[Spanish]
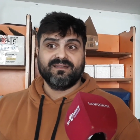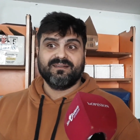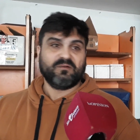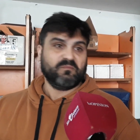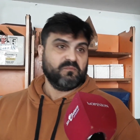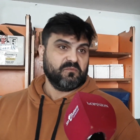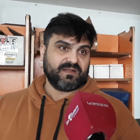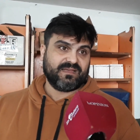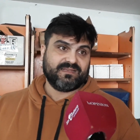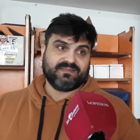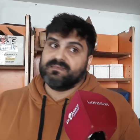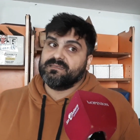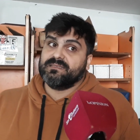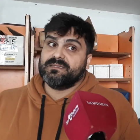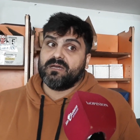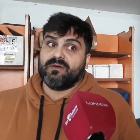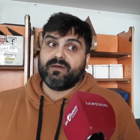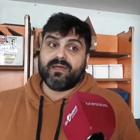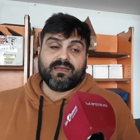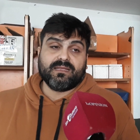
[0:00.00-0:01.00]
como una
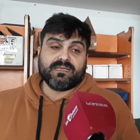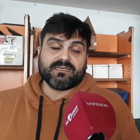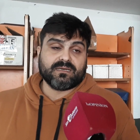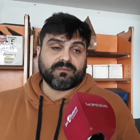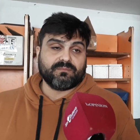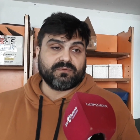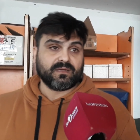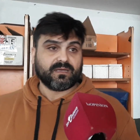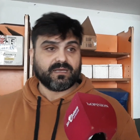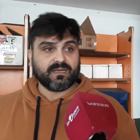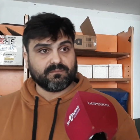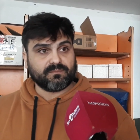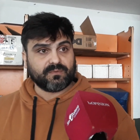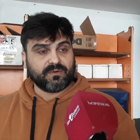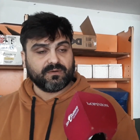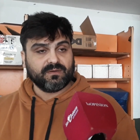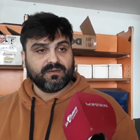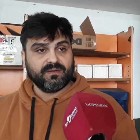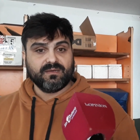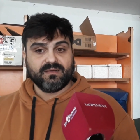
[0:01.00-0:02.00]
esencia de vainilla, por
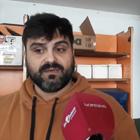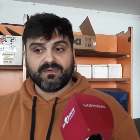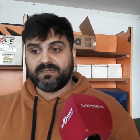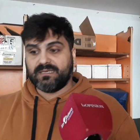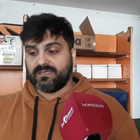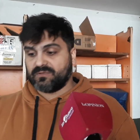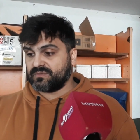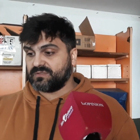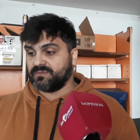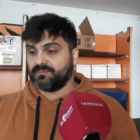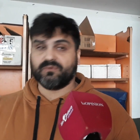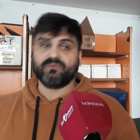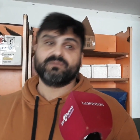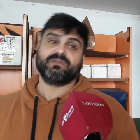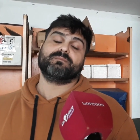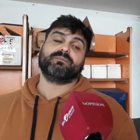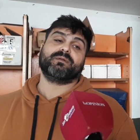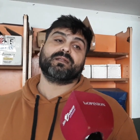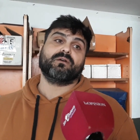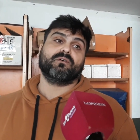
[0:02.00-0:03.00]
ejemplo, y esto se puede
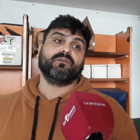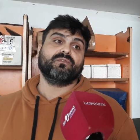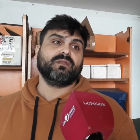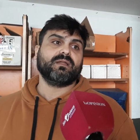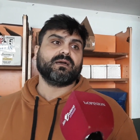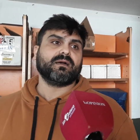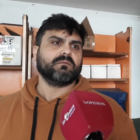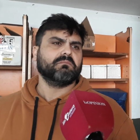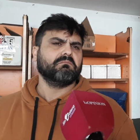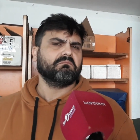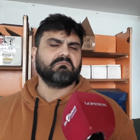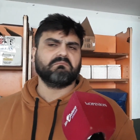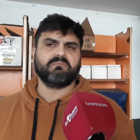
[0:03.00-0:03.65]
usar para cocinar.